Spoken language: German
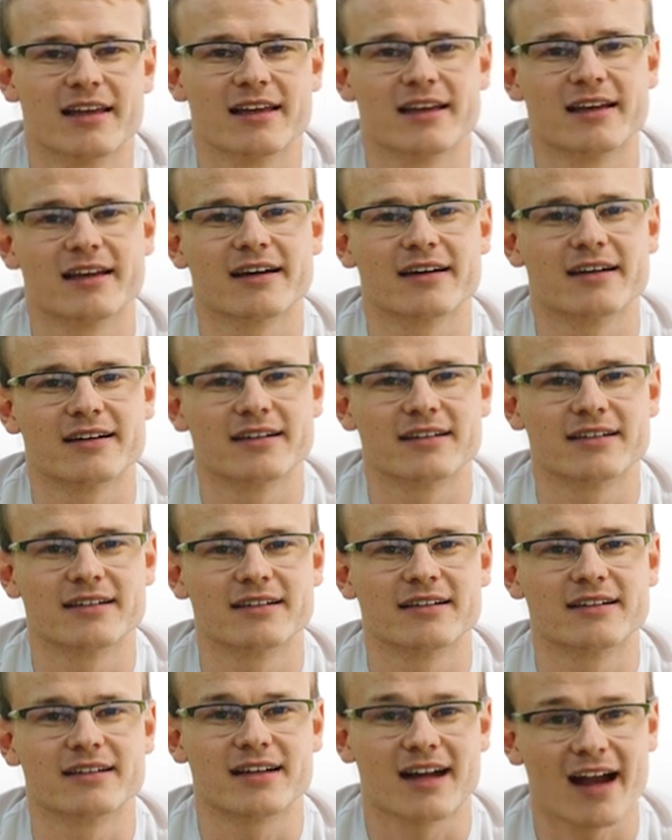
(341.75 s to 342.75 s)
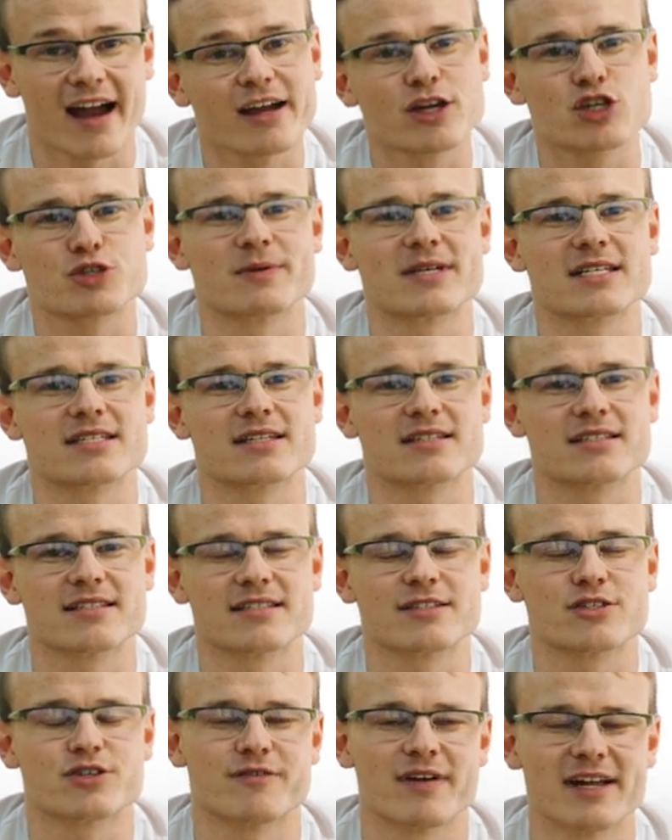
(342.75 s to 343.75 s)
Ihre äh, Krankenschwester, die
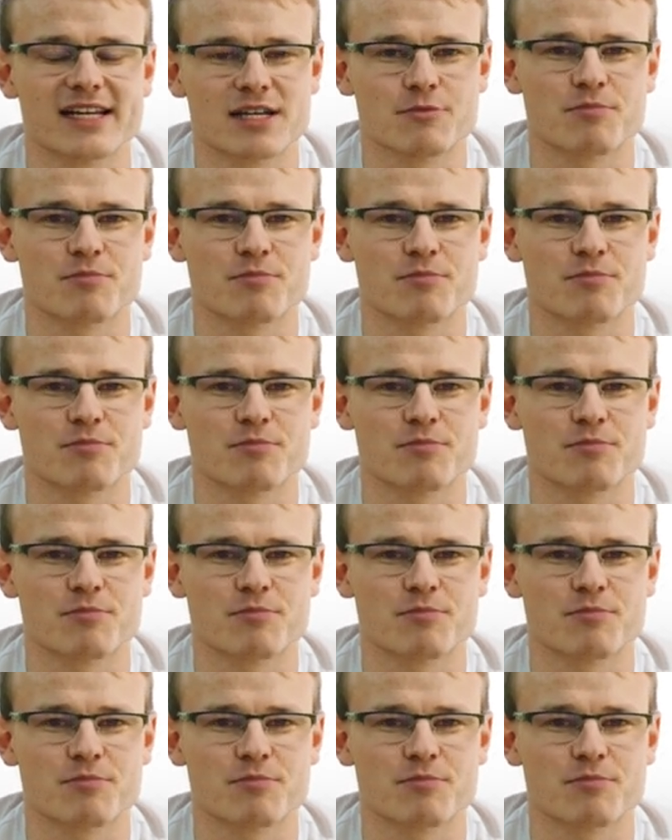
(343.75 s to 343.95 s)
sie zur Welt